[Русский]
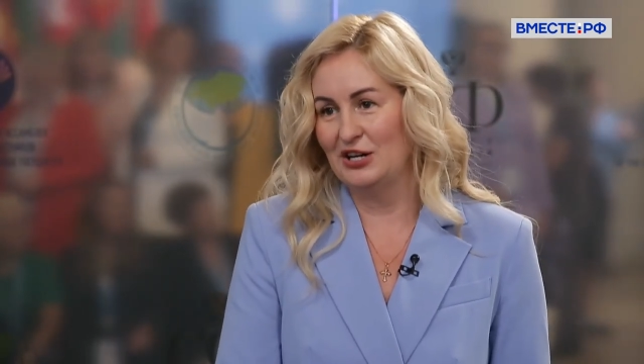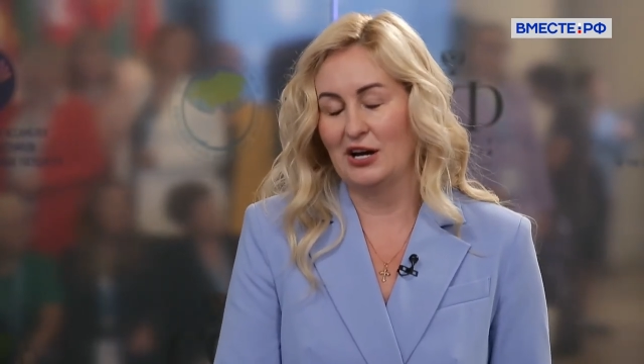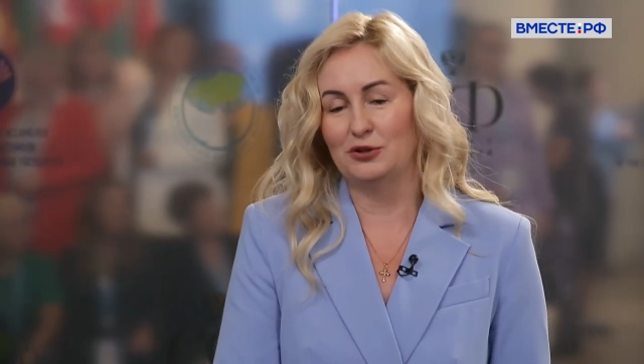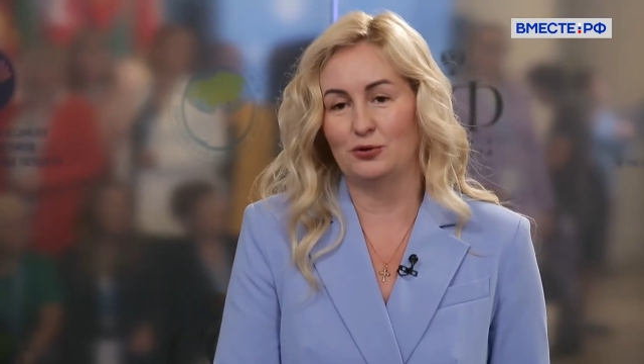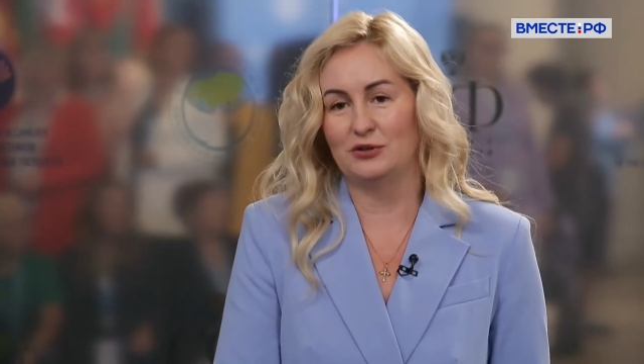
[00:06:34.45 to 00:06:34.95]

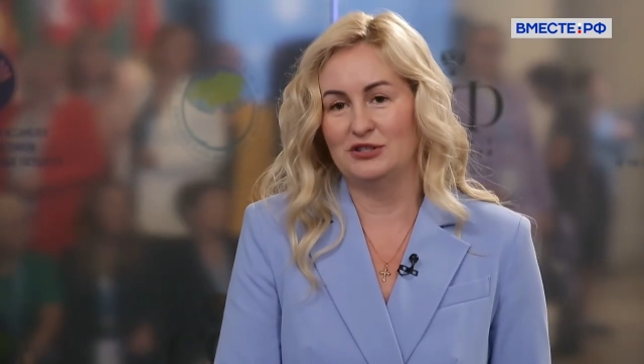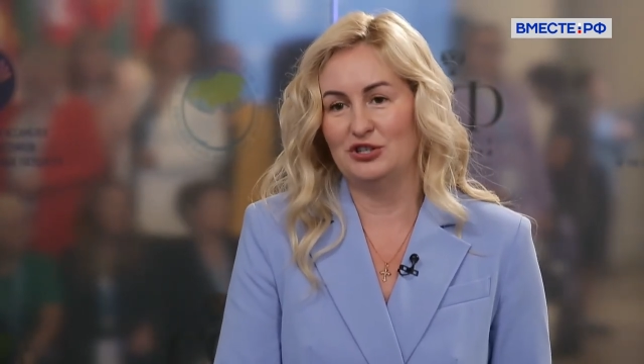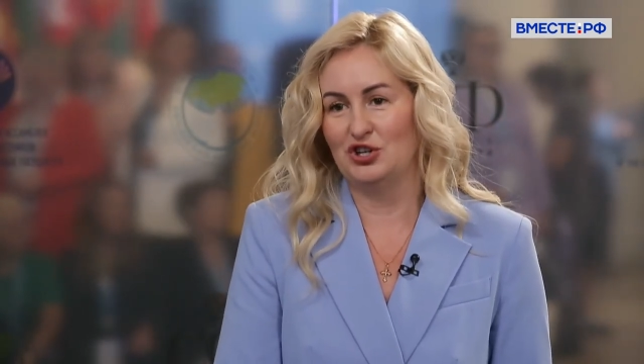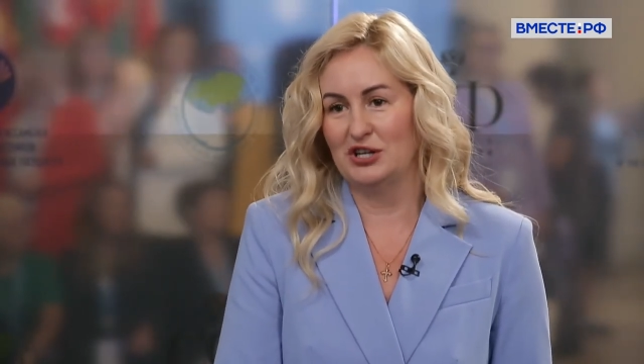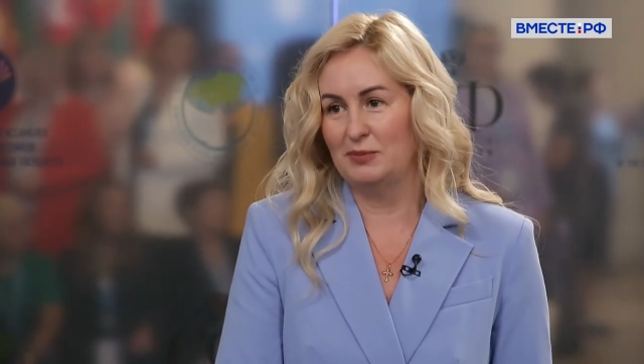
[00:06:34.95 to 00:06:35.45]
который
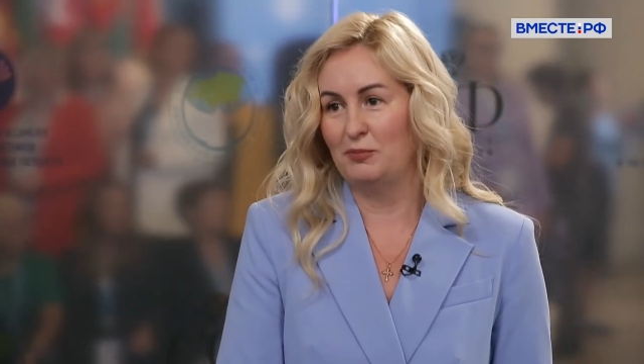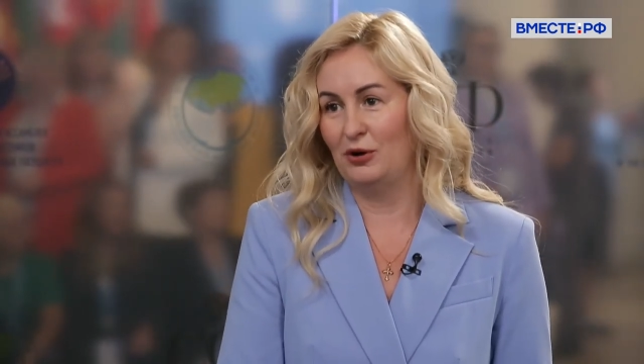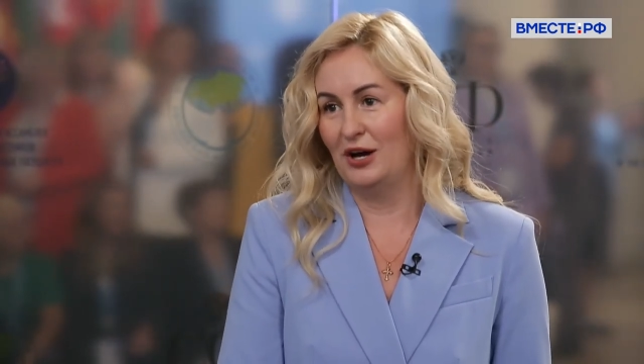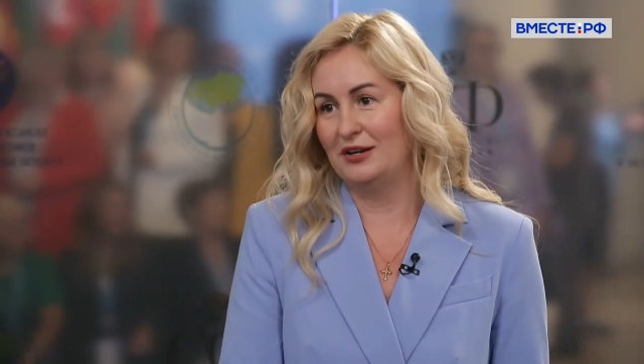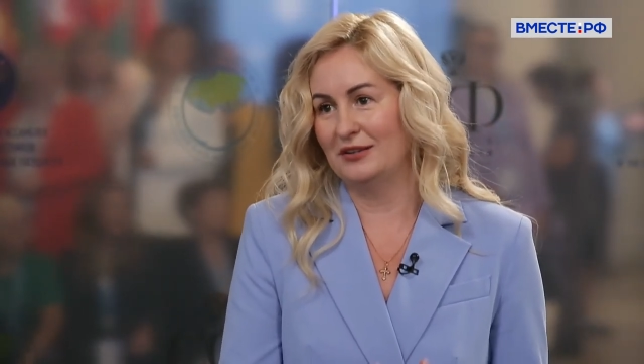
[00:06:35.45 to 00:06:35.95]
сейчас
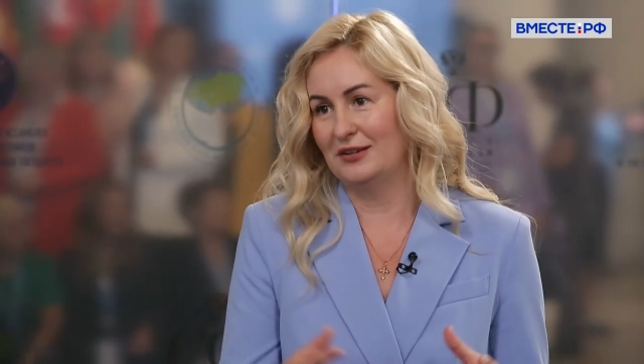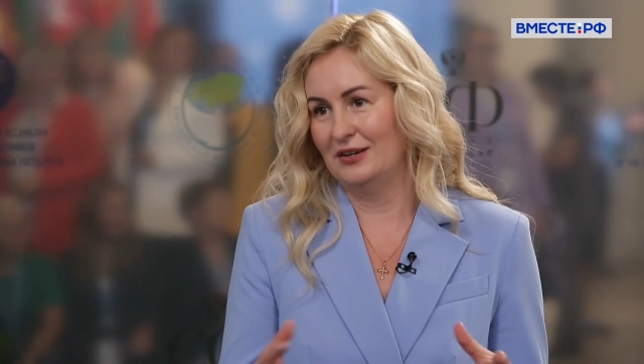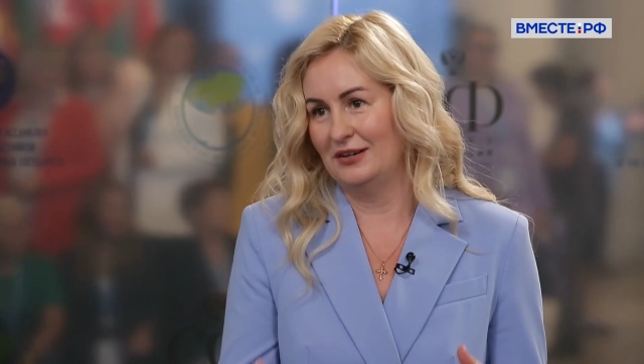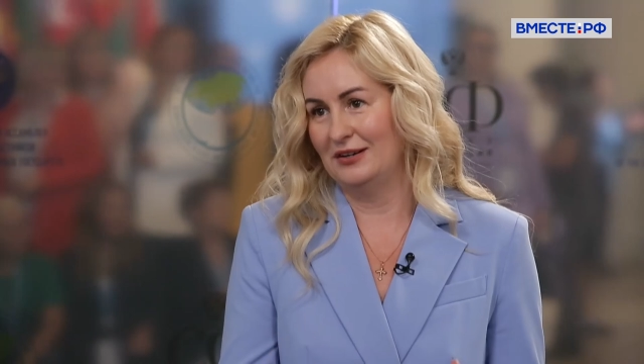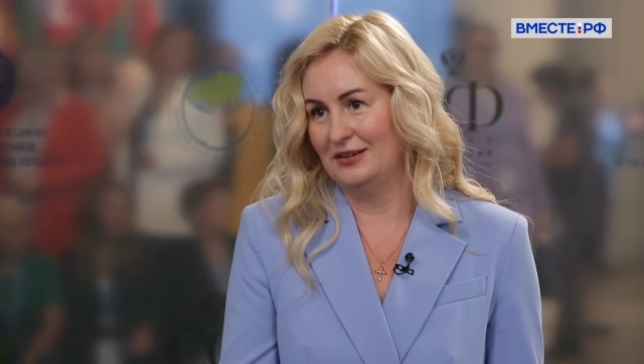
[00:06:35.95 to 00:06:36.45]
популярен
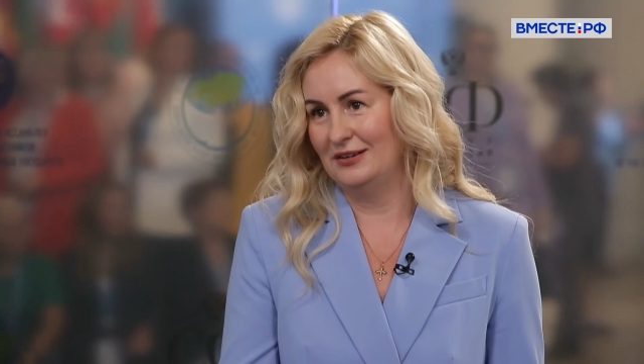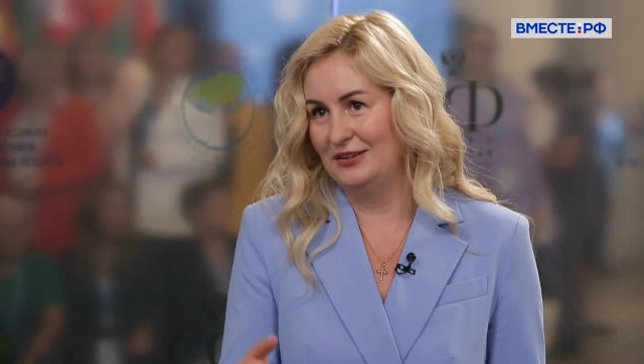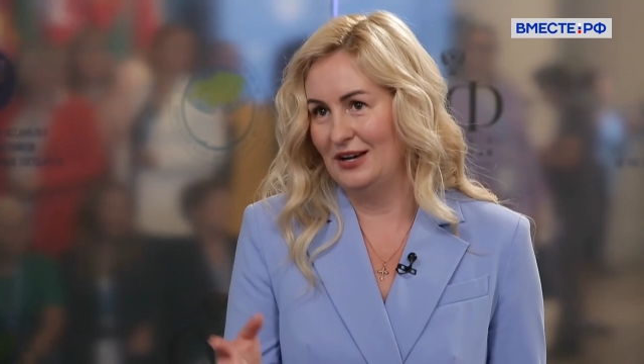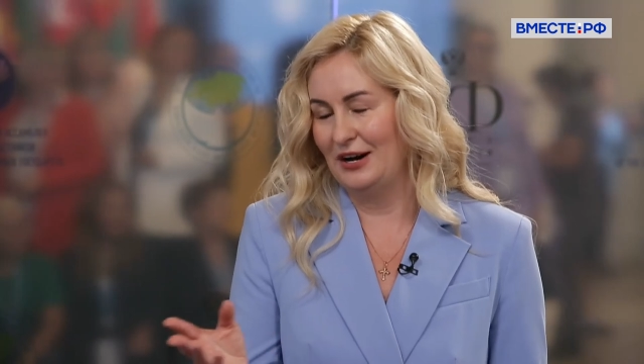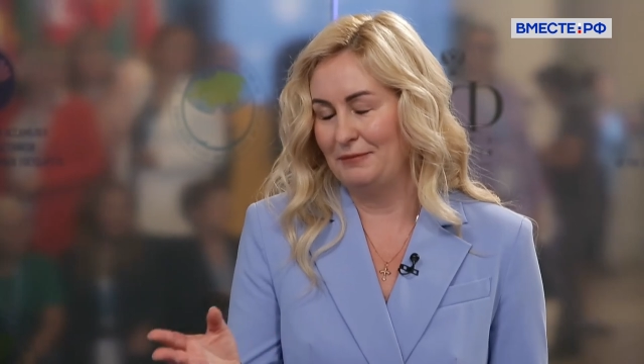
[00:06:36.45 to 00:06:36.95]
а,
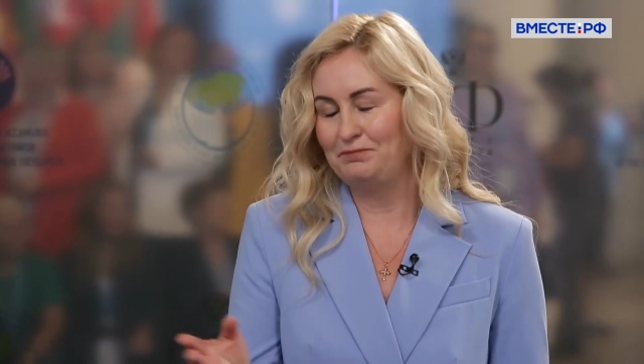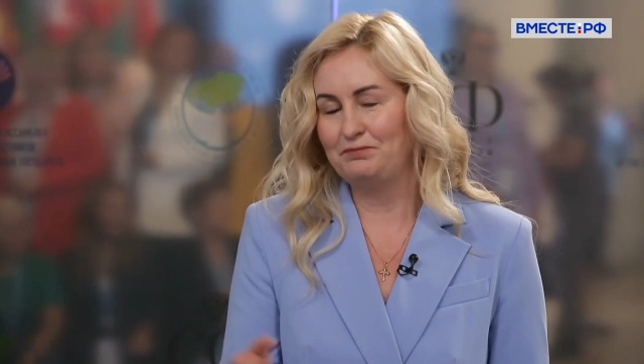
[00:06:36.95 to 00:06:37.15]
на